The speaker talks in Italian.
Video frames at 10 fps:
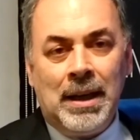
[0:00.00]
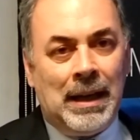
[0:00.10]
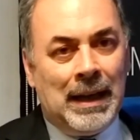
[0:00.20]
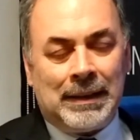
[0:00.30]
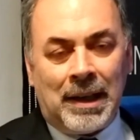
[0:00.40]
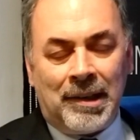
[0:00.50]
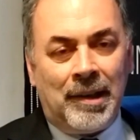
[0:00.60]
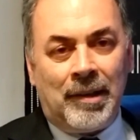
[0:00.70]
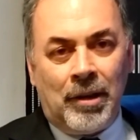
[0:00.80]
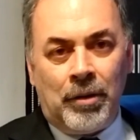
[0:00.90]
la
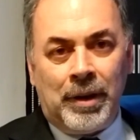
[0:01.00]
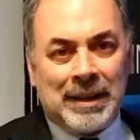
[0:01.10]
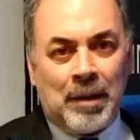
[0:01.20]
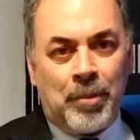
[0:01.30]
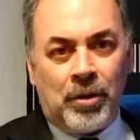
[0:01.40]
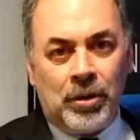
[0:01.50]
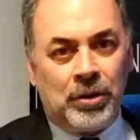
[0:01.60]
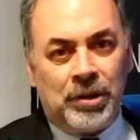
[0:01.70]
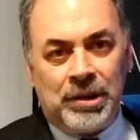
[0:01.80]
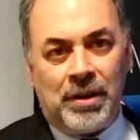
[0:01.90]
transizione tra prodotto
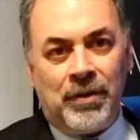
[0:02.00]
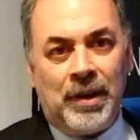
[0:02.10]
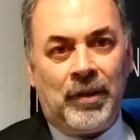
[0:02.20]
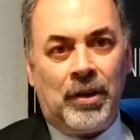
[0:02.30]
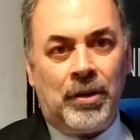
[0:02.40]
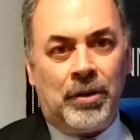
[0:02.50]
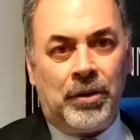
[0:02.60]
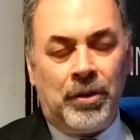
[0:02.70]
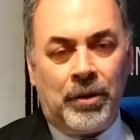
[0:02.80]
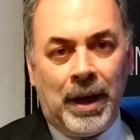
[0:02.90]
e servizio
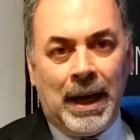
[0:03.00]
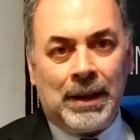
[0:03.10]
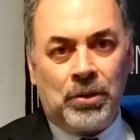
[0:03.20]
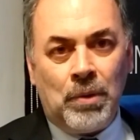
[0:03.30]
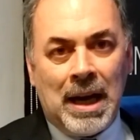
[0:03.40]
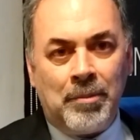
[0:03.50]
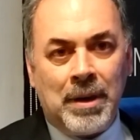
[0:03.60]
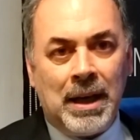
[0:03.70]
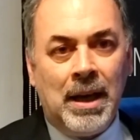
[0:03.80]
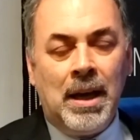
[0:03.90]
non è
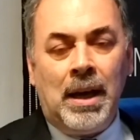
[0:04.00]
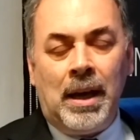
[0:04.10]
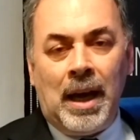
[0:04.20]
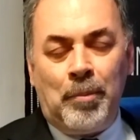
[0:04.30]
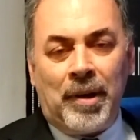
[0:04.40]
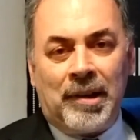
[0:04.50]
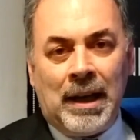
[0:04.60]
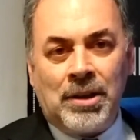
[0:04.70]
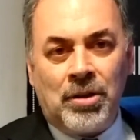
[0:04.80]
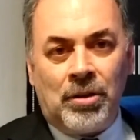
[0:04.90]
attuabile il
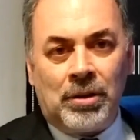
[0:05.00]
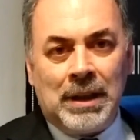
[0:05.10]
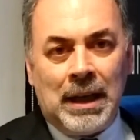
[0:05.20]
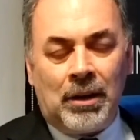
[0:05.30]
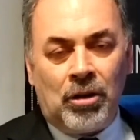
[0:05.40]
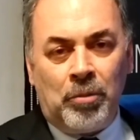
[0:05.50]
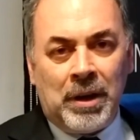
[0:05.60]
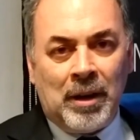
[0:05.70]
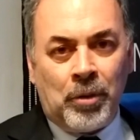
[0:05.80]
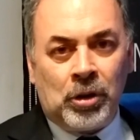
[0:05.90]
passaggio dall'economia
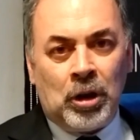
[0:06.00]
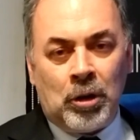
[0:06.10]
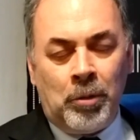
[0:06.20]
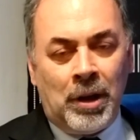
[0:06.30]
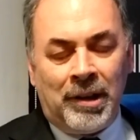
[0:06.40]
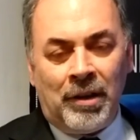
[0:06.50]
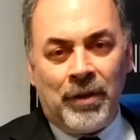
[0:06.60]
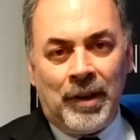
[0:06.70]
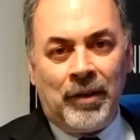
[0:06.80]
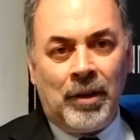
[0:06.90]
del prodotto all'economia del
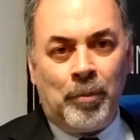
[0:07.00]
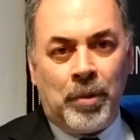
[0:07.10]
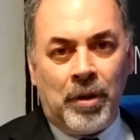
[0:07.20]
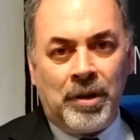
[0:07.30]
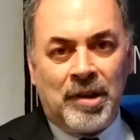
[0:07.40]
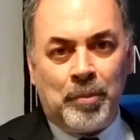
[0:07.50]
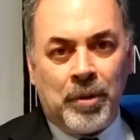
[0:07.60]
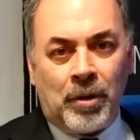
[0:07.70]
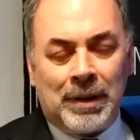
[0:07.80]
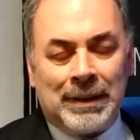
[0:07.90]
servizio poi si
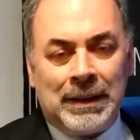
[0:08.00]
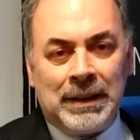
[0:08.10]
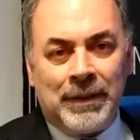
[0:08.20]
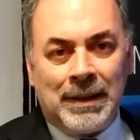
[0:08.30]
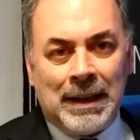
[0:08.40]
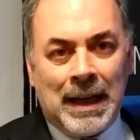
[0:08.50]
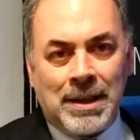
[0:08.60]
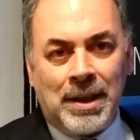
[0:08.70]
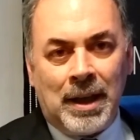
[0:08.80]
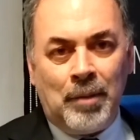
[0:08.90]
porta a tanti
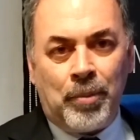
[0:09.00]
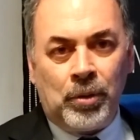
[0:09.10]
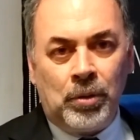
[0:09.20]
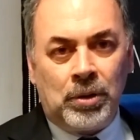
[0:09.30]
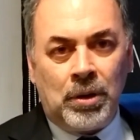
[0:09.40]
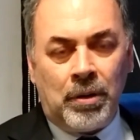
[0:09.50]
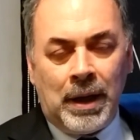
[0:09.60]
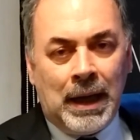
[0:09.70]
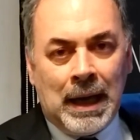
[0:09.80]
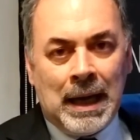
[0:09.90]
vantaggi che il
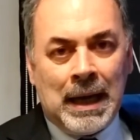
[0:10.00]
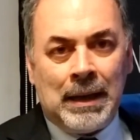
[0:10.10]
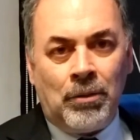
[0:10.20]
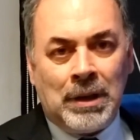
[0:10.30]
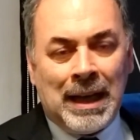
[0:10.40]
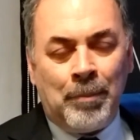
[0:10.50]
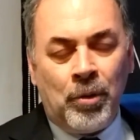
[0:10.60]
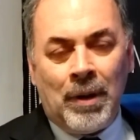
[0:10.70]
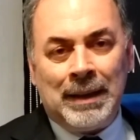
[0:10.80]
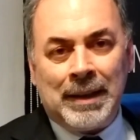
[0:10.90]
produttore ha una più
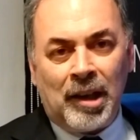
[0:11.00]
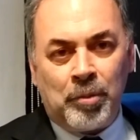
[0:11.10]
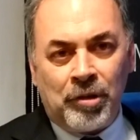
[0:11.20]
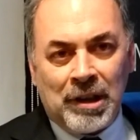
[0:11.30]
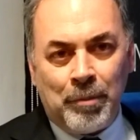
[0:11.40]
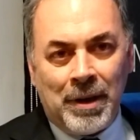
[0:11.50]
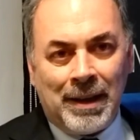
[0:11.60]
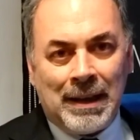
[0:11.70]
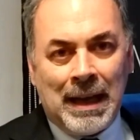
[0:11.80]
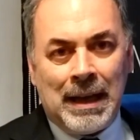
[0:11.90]
alta
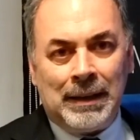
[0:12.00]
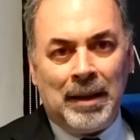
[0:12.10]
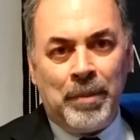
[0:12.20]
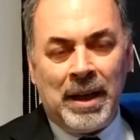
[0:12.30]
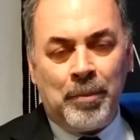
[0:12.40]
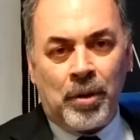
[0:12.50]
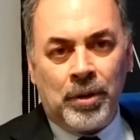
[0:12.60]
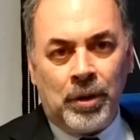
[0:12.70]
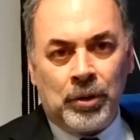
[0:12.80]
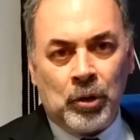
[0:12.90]
responsabilità nel bene
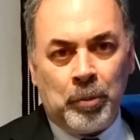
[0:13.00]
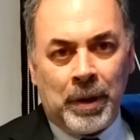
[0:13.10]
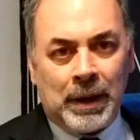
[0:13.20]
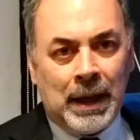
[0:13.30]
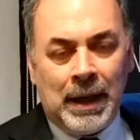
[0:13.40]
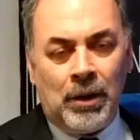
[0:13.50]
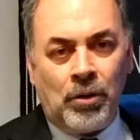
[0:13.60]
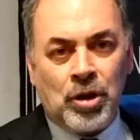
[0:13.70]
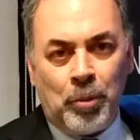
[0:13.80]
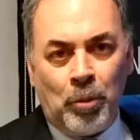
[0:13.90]
prodotto perché non
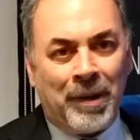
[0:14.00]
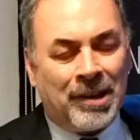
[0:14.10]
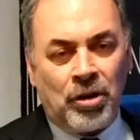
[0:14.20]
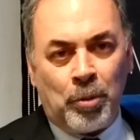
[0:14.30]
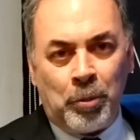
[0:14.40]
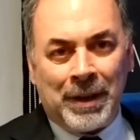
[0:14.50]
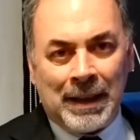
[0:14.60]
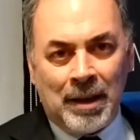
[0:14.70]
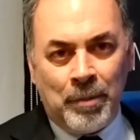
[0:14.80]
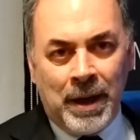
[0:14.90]
c'è più il passaggio di proprietà
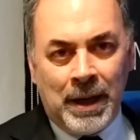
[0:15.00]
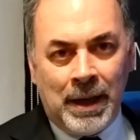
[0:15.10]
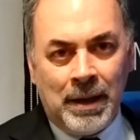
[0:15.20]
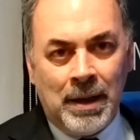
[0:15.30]
del bene,